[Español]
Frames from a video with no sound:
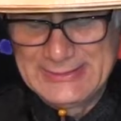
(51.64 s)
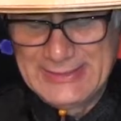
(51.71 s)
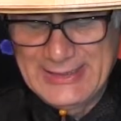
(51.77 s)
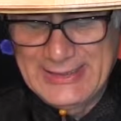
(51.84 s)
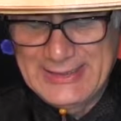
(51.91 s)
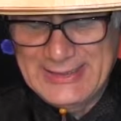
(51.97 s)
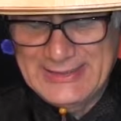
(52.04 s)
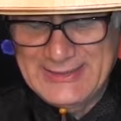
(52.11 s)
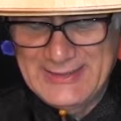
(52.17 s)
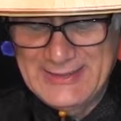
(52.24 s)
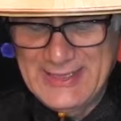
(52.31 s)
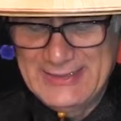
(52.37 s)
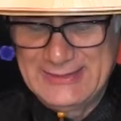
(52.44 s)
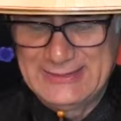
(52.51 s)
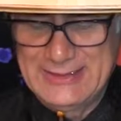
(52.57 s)

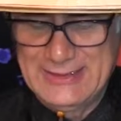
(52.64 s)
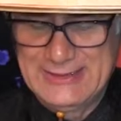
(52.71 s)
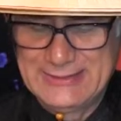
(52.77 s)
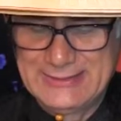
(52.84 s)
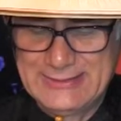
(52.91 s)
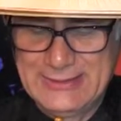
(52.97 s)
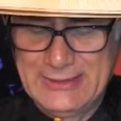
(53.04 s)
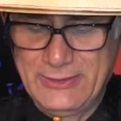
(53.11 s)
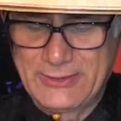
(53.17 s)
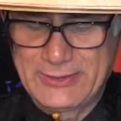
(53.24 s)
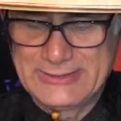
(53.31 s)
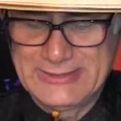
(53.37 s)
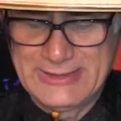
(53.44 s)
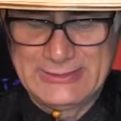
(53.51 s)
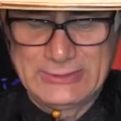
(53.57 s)
decreciente de los
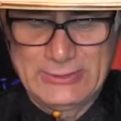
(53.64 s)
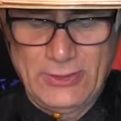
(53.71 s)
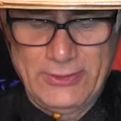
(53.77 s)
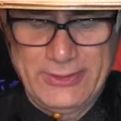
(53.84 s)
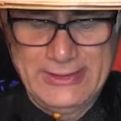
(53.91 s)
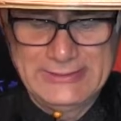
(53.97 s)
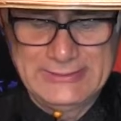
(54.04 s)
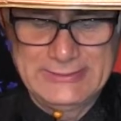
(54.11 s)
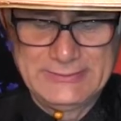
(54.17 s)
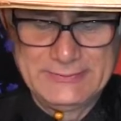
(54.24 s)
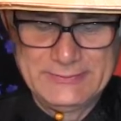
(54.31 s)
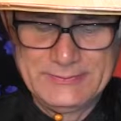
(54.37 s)
receptores